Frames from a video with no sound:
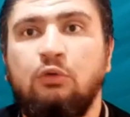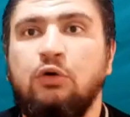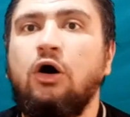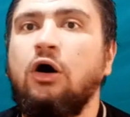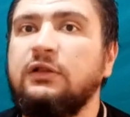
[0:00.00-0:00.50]

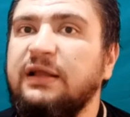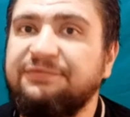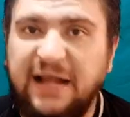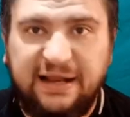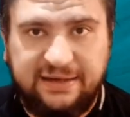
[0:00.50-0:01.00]
ونقعد
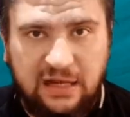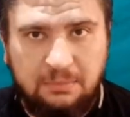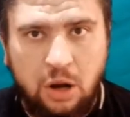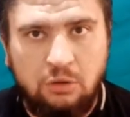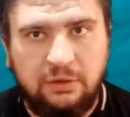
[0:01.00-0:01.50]
نفتح الخناقه
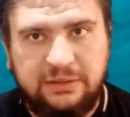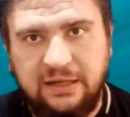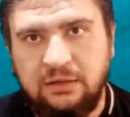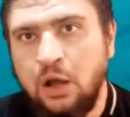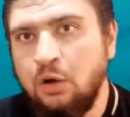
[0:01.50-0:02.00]
من اول
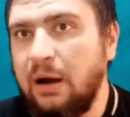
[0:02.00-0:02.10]
وجديد